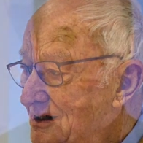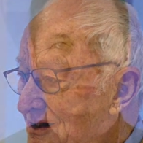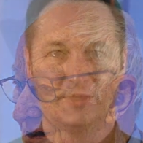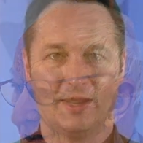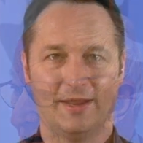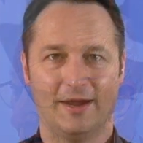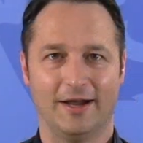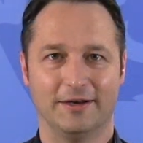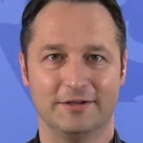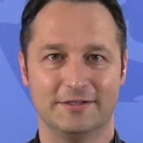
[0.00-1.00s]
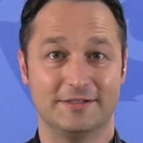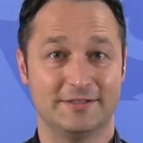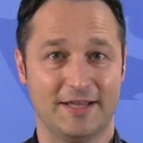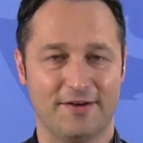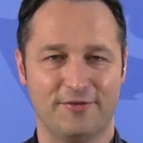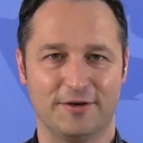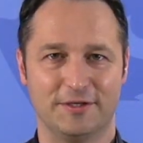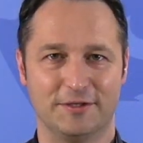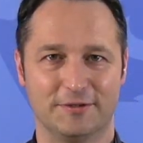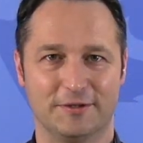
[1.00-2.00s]
Von daher eine sehr
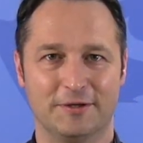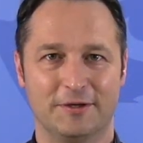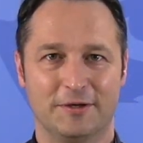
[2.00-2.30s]
verdiente